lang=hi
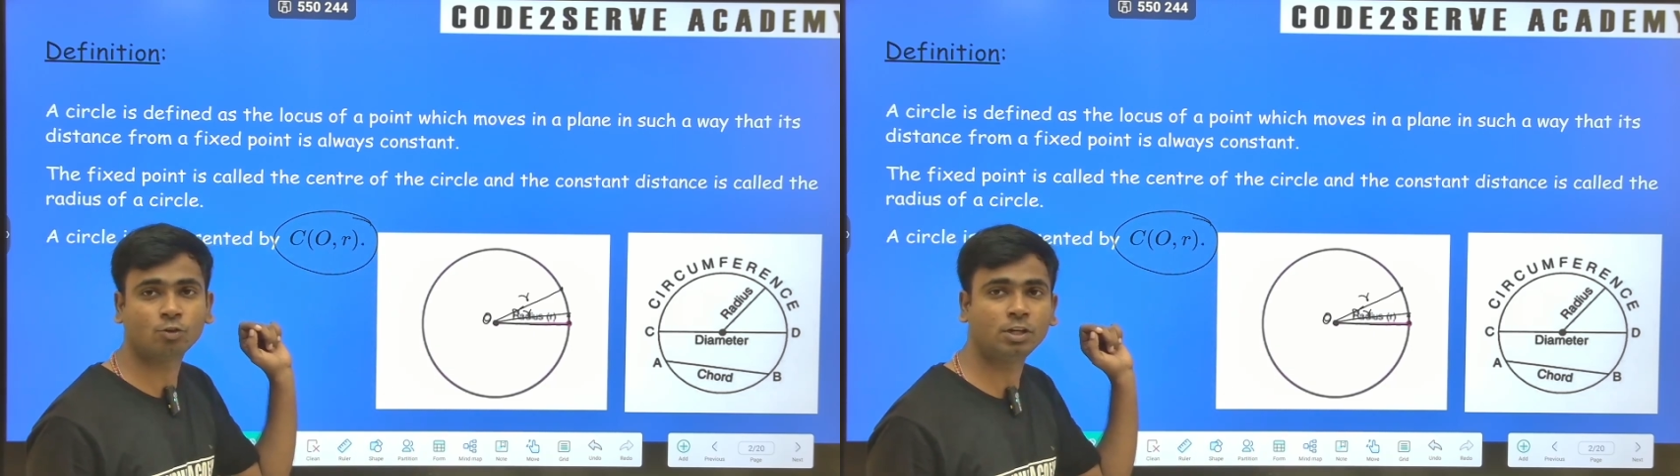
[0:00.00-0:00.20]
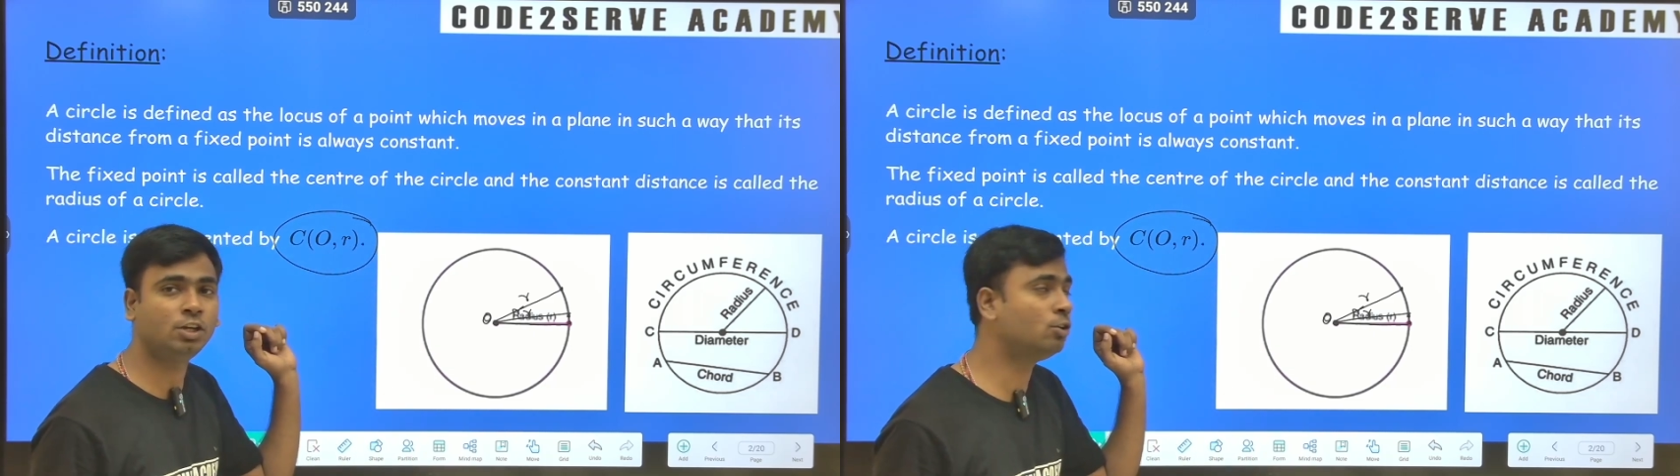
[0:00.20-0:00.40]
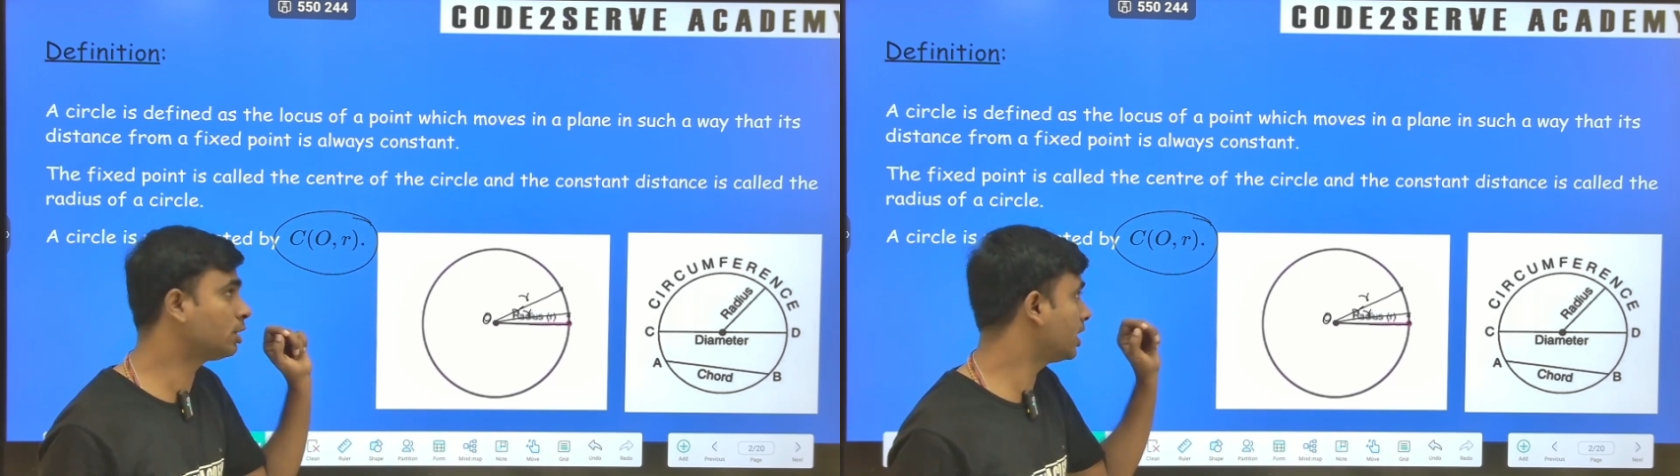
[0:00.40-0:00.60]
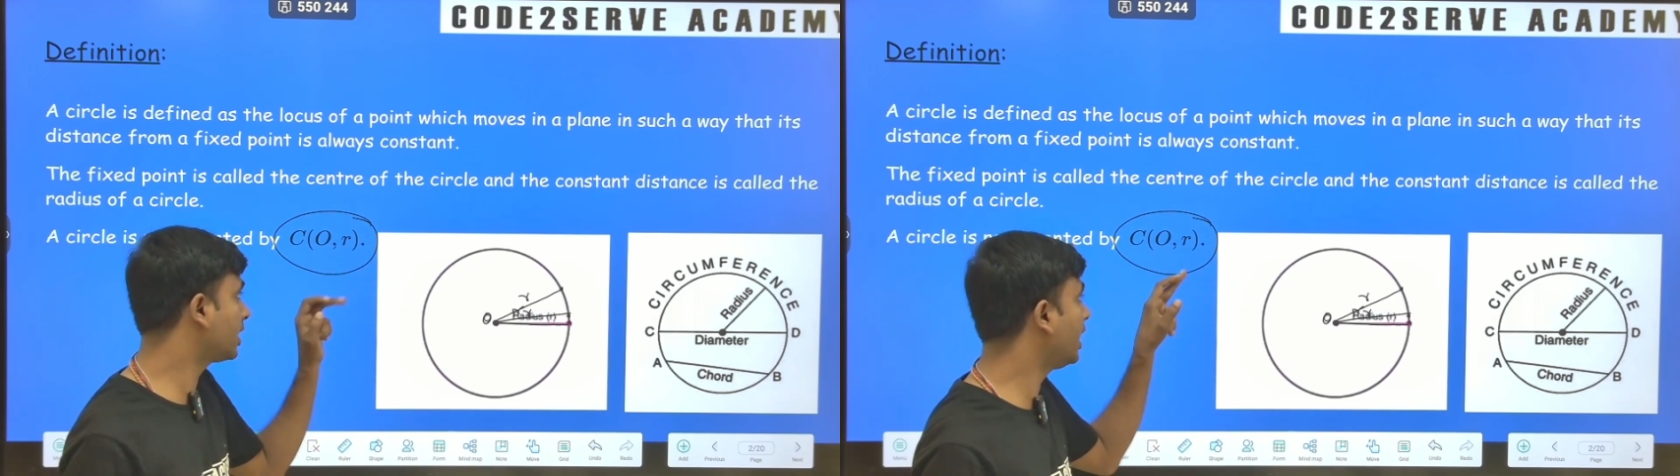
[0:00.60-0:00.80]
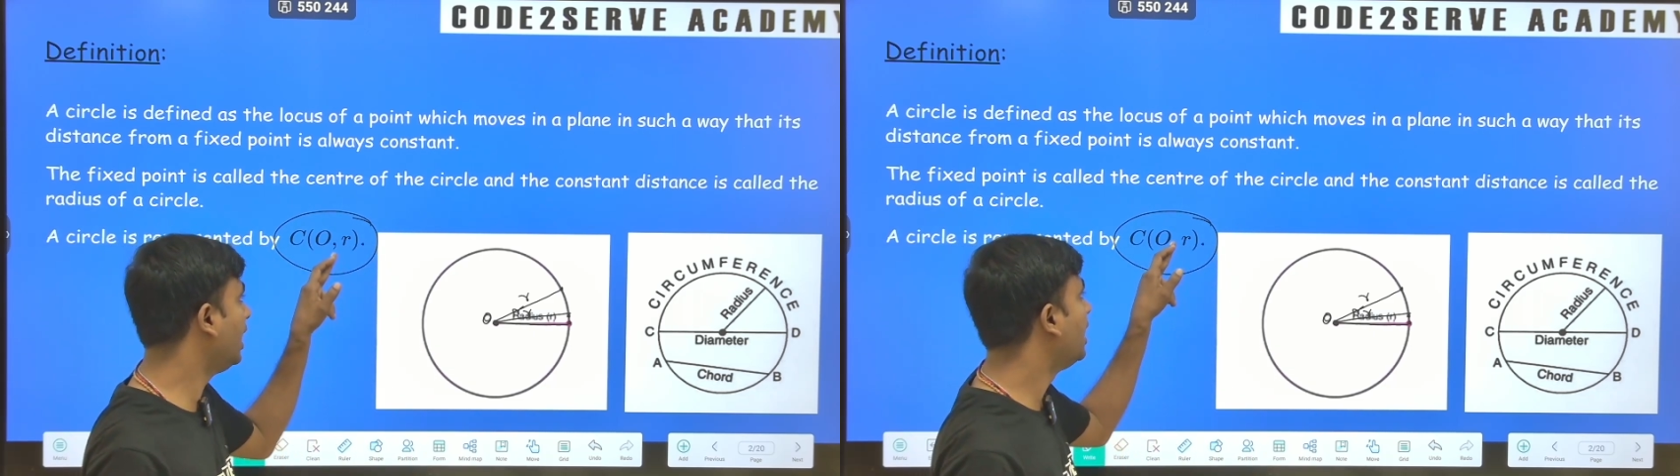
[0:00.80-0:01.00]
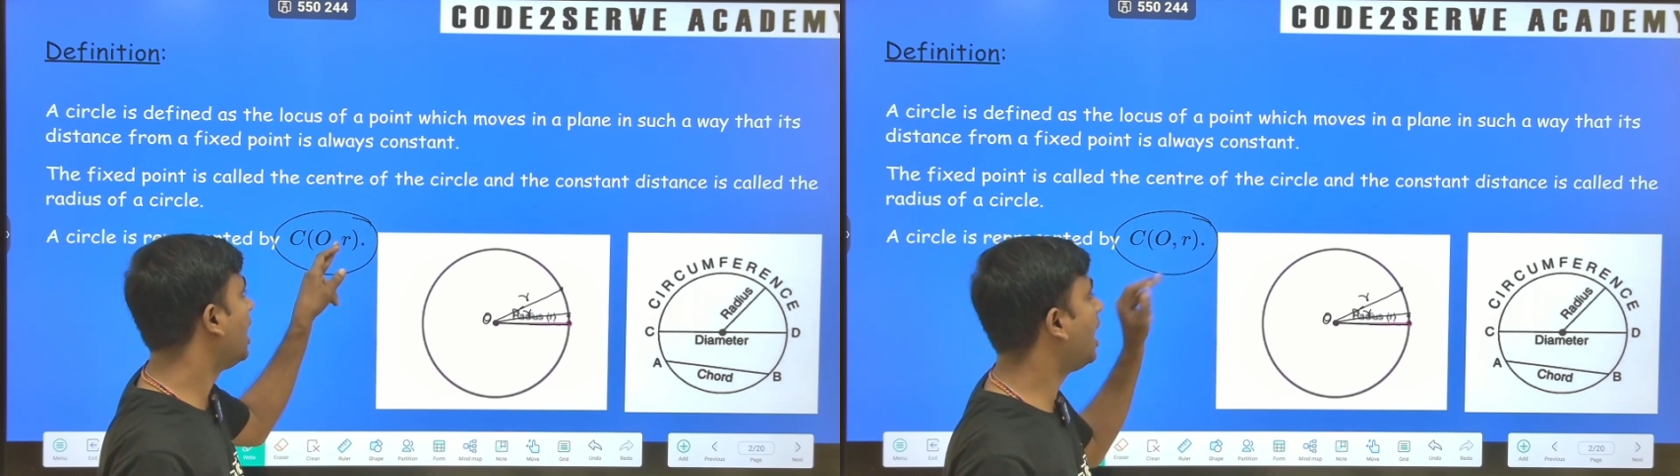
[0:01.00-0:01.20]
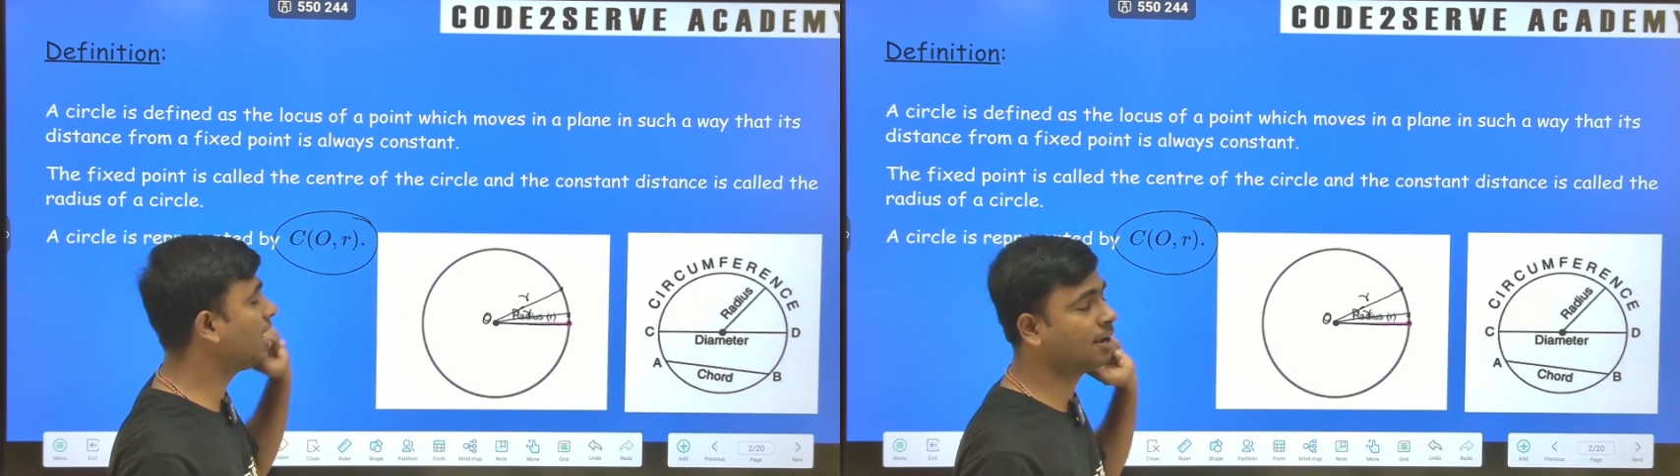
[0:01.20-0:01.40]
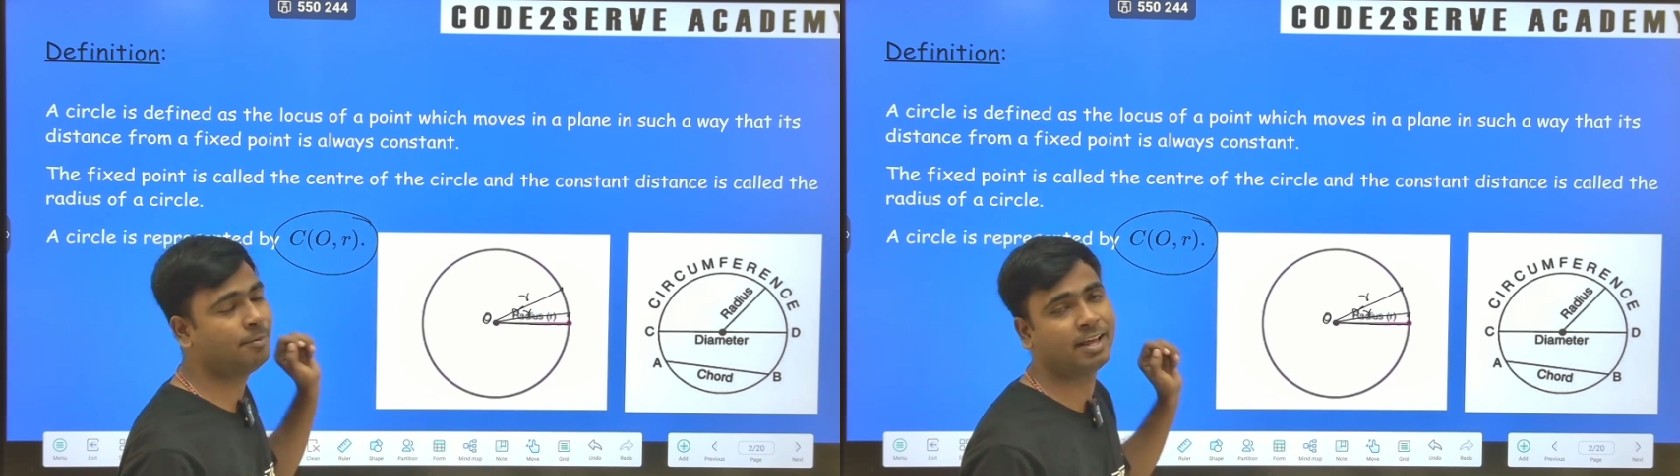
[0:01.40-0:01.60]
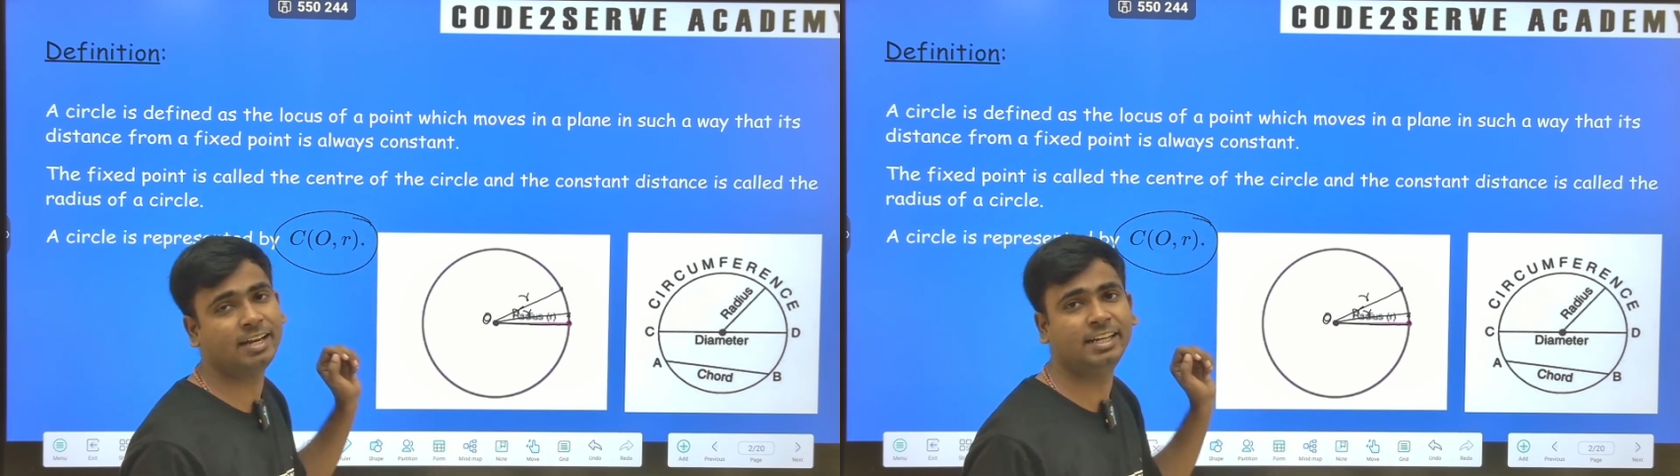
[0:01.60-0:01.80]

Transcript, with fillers: को डिनोट कर रहा है आर हमारा